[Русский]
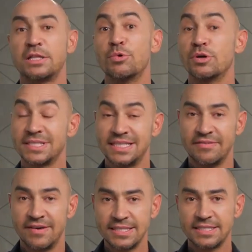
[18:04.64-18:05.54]
Поэтому
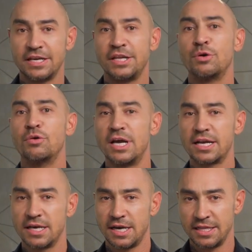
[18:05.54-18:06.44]
сдавайте
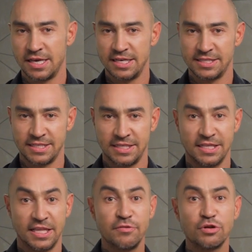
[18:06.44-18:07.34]
регулярно анализы
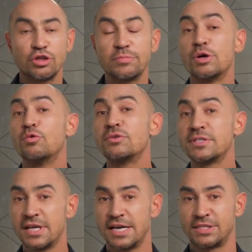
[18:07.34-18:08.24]
для того, чтобы
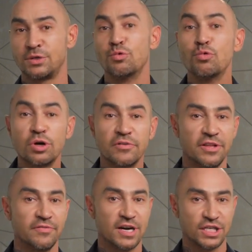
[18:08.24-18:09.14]
узнать
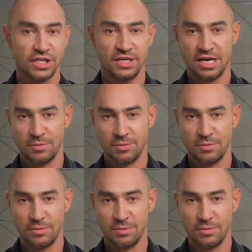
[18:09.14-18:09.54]
уровень ваших